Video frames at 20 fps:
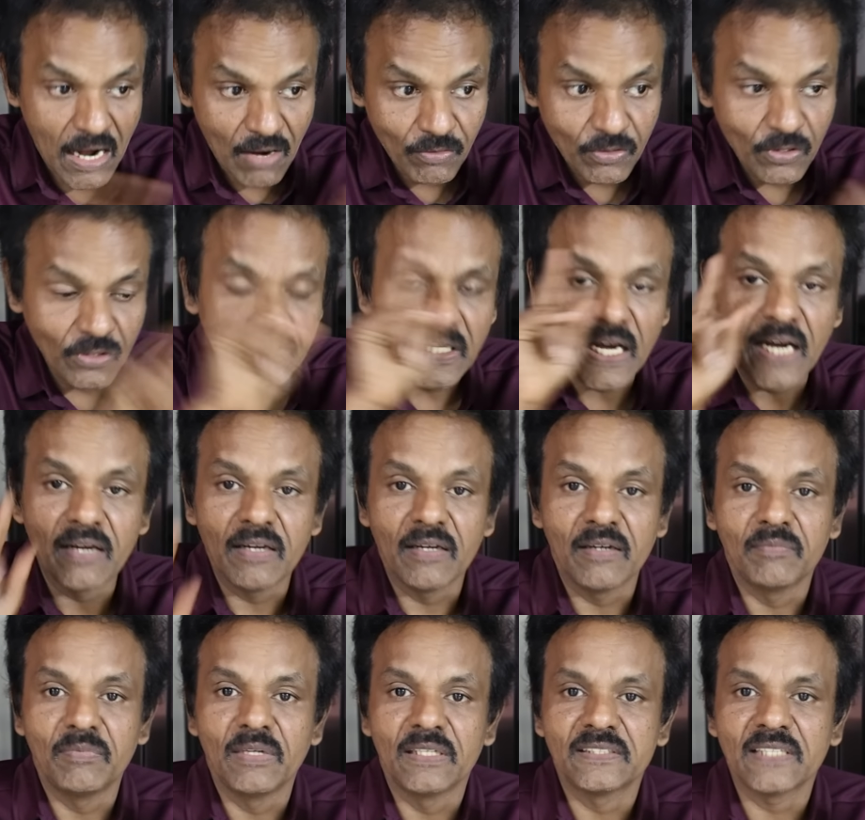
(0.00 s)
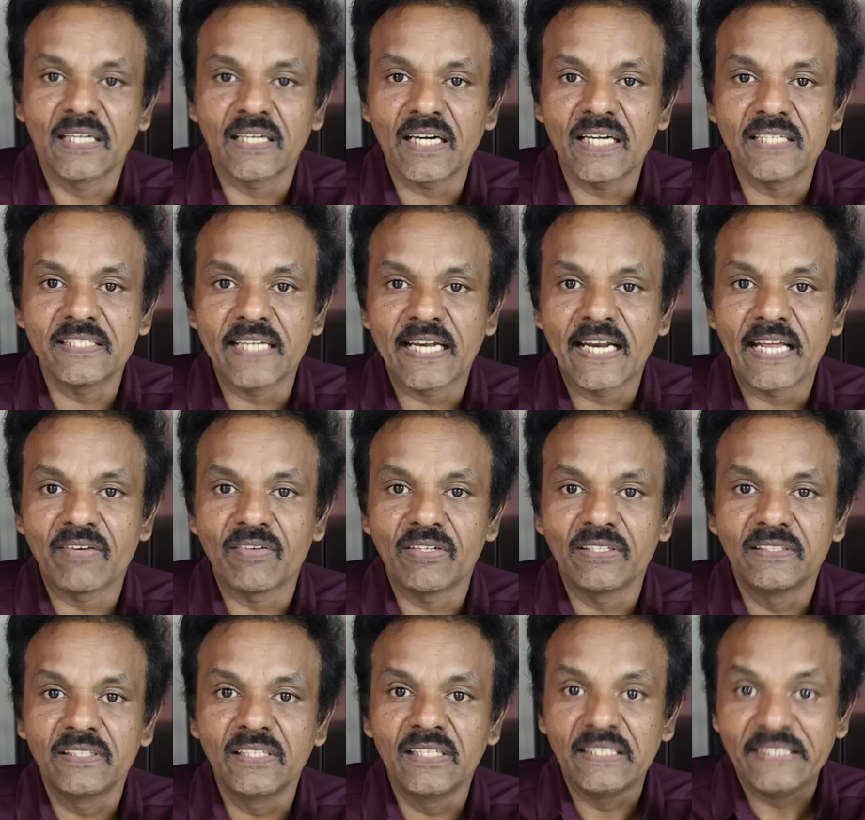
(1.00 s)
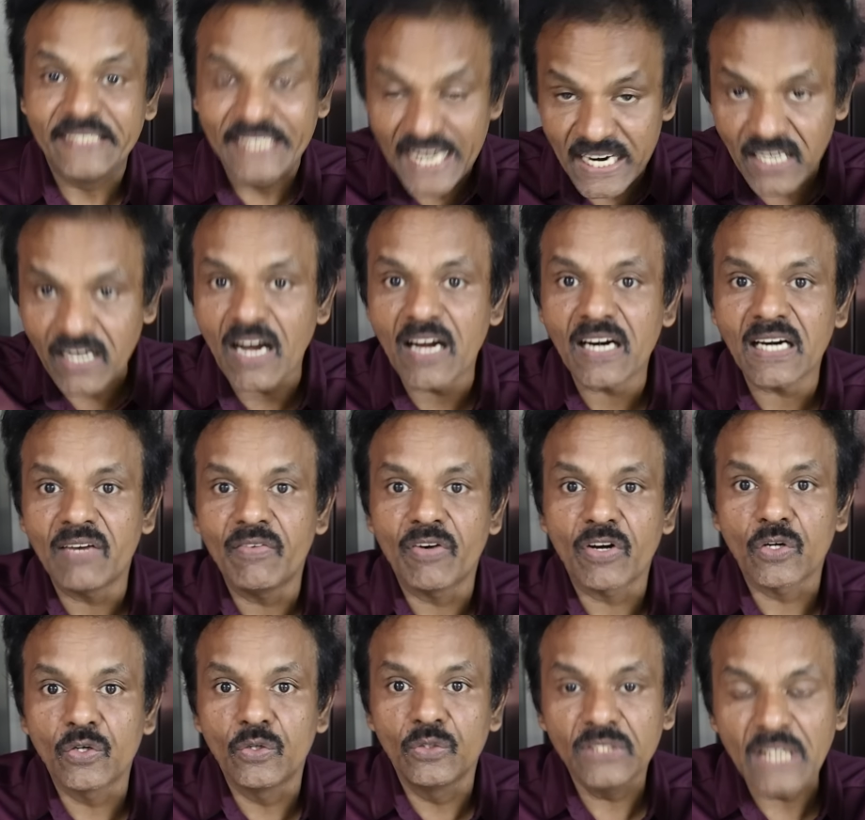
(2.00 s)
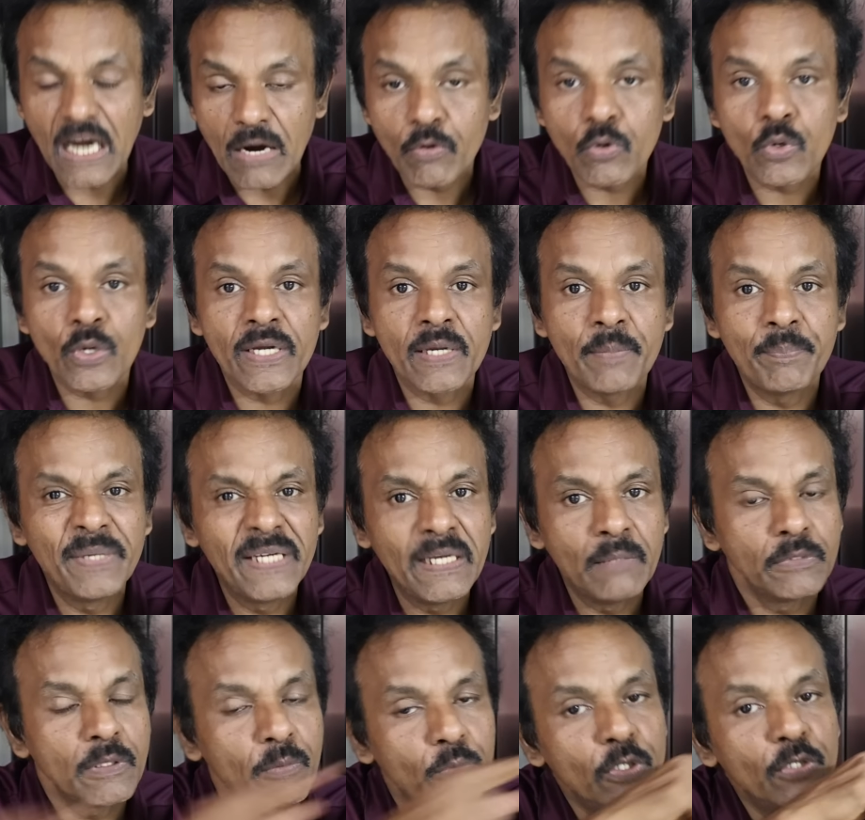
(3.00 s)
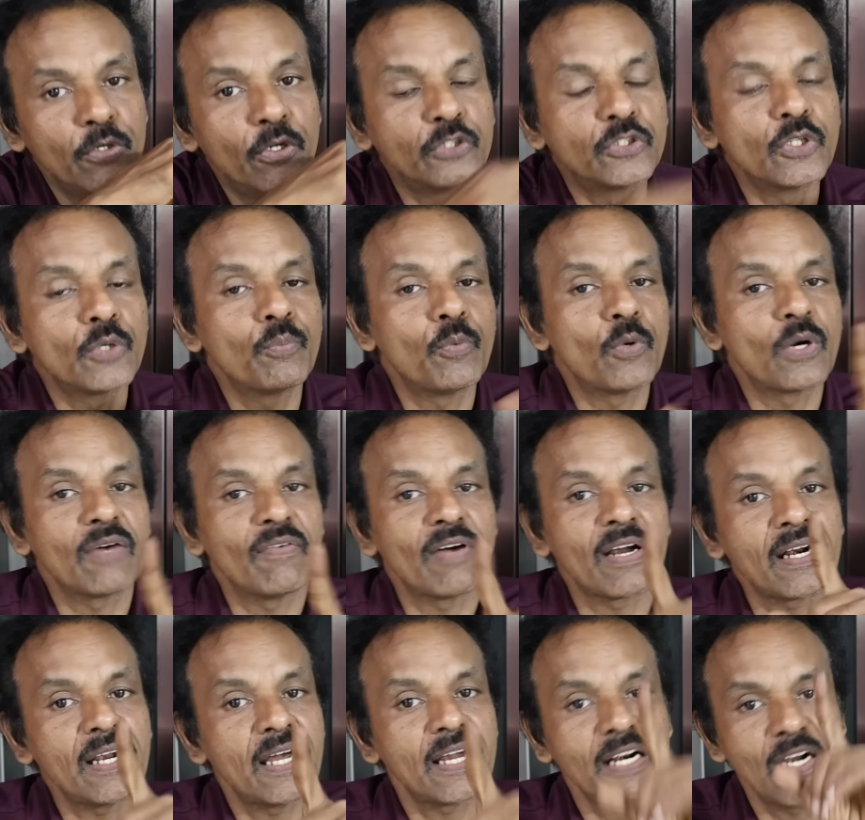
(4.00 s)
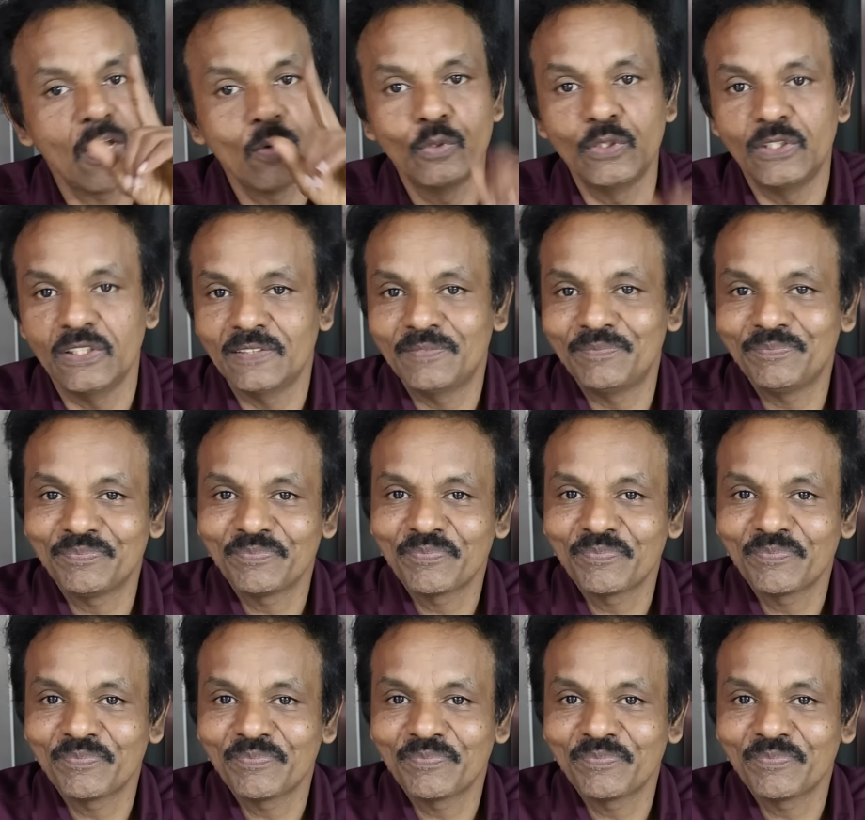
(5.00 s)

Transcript: அவர் வந்து சங்கராச்சாரியார் வந்து ஏன் காரில் வரணுன்ட்டு அவருடைய பிஎம்டபிள்யூ எடுத்துகிட்டு போன வரலாறுலாம் உண்டு